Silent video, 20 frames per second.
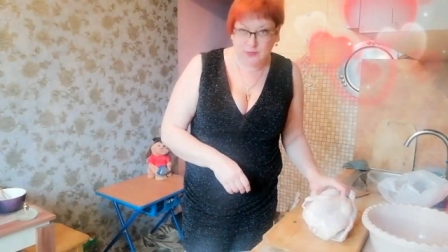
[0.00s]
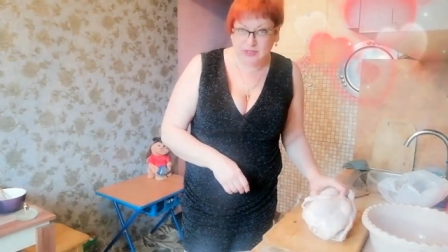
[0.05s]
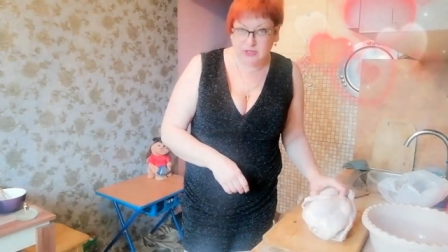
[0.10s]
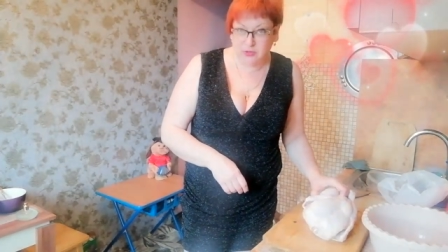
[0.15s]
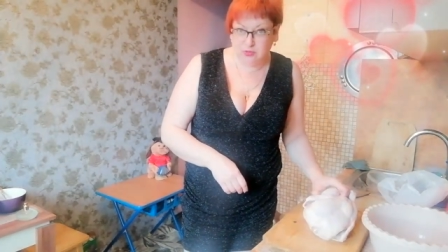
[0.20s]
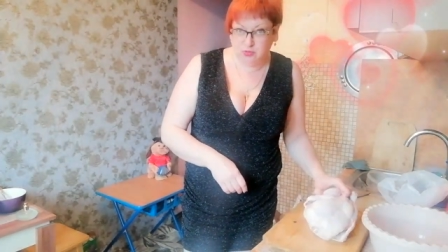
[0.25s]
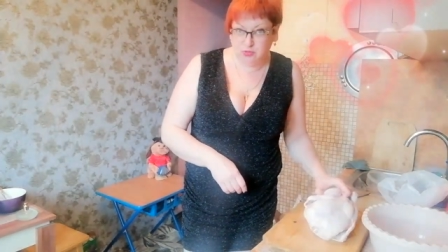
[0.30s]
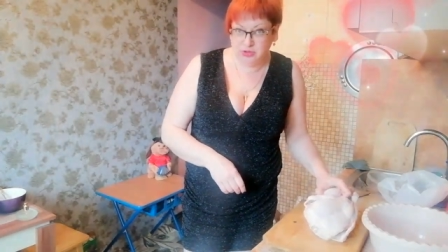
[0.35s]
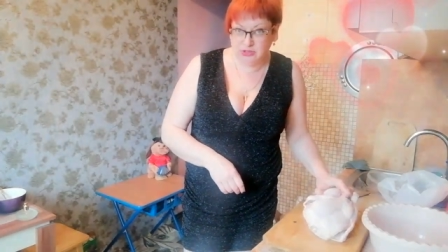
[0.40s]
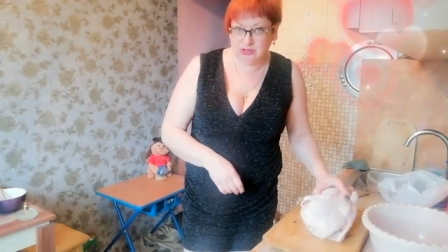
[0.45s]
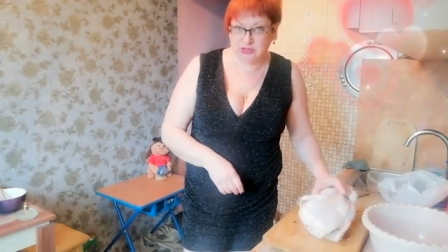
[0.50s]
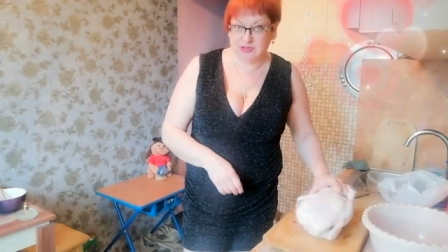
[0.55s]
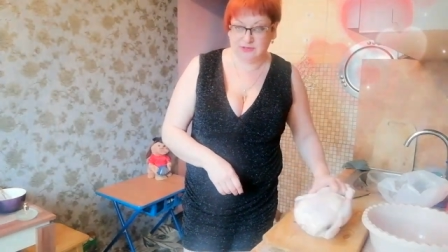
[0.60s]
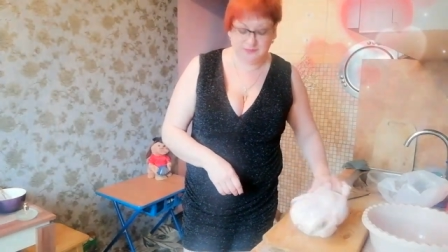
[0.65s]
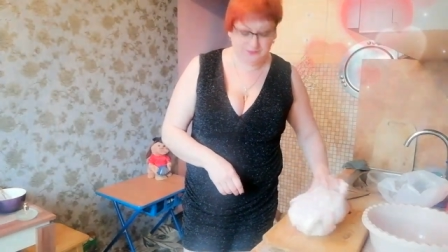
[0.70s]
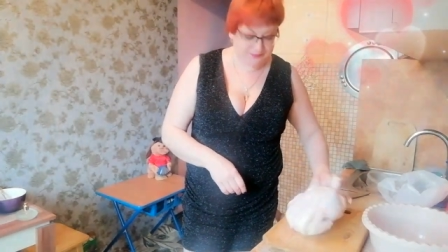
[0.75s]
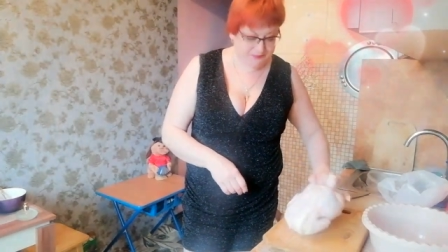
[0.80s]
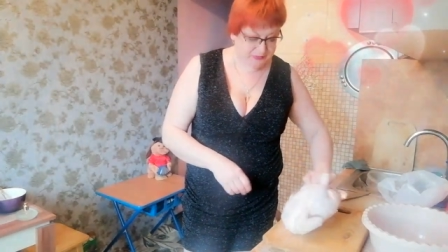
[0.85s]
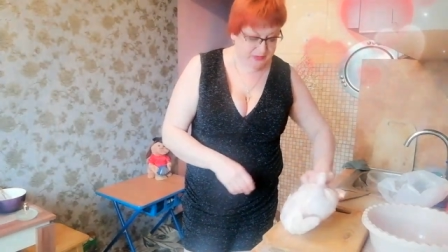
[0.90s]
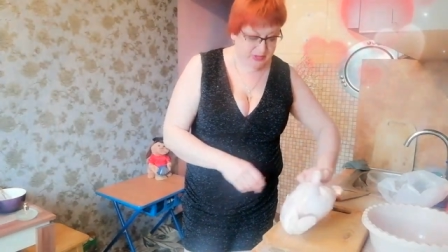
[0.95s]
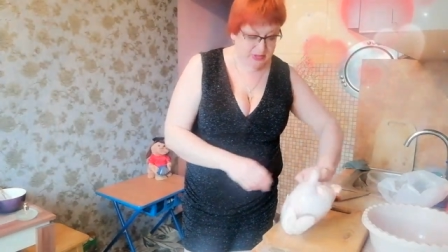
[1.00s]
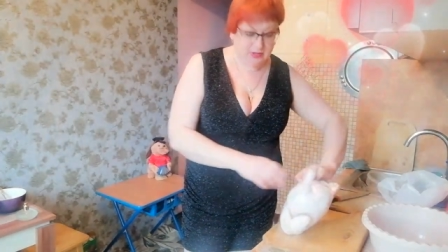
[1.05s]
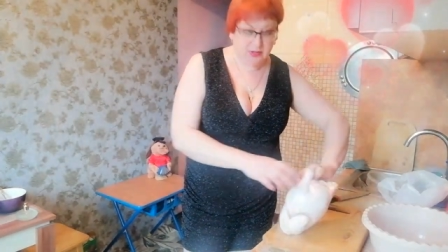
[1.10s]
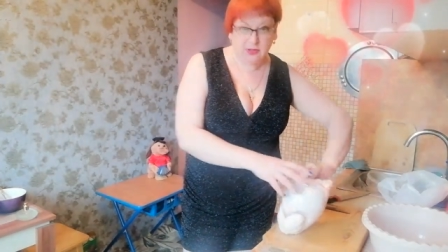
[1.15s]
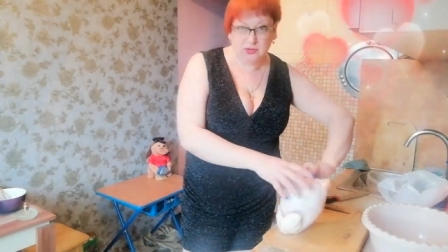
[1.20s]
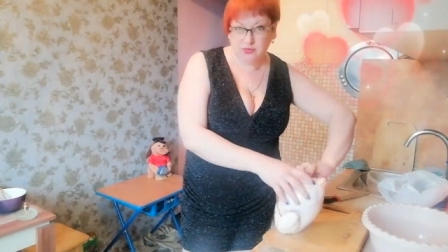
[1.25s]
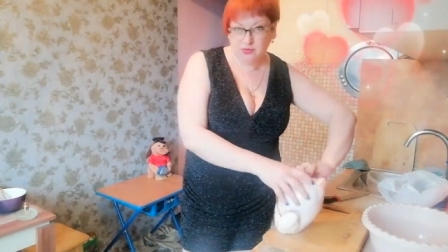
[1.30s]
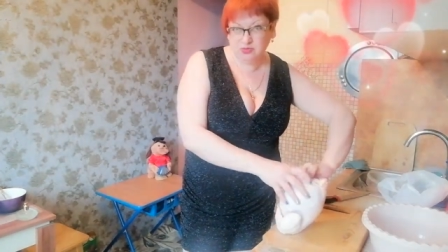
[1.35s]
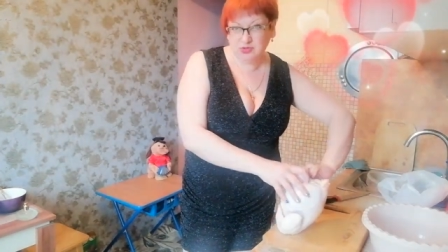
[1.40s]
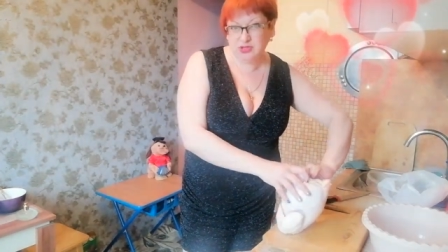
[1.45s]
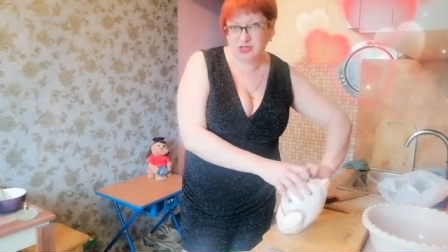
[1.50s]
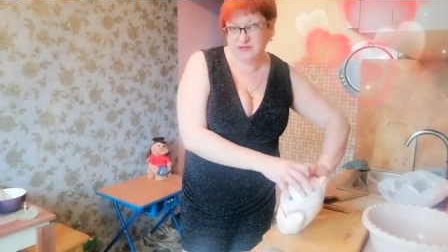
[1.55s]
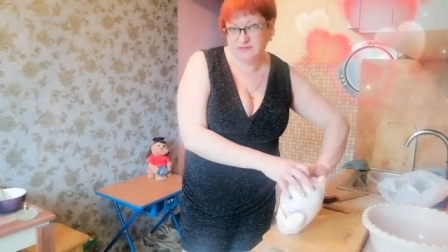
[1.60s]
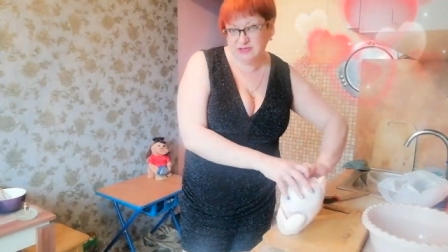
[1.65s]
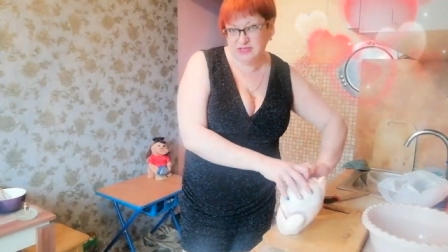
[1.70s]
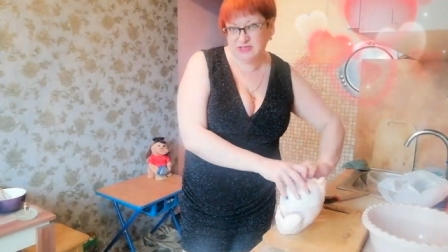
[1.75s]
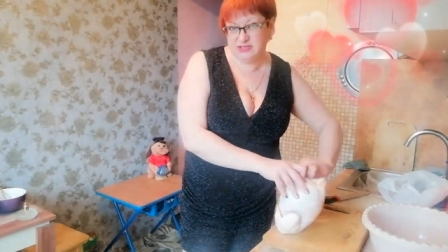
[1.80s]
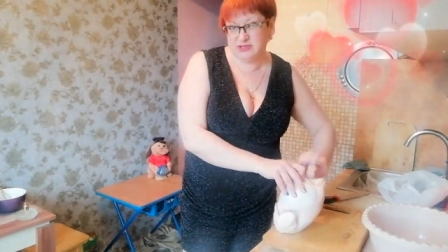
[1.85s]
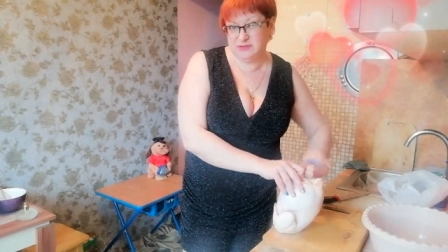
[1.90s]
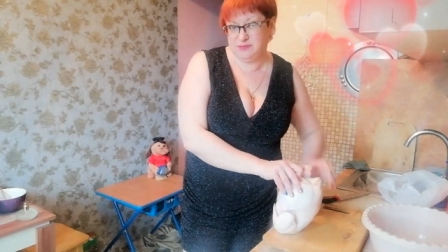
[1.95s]
моя курица, ну, на
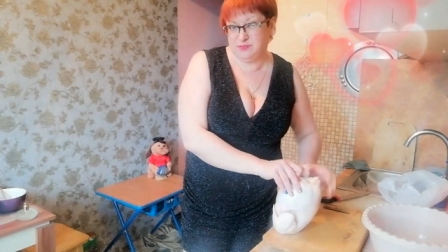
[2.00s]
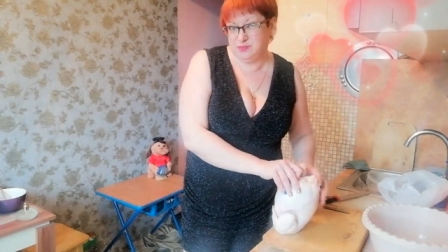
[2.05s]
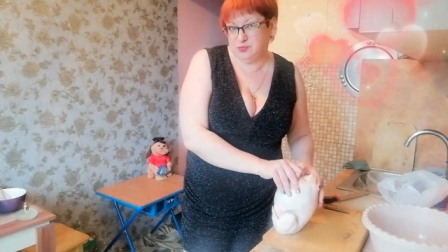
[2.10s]
200,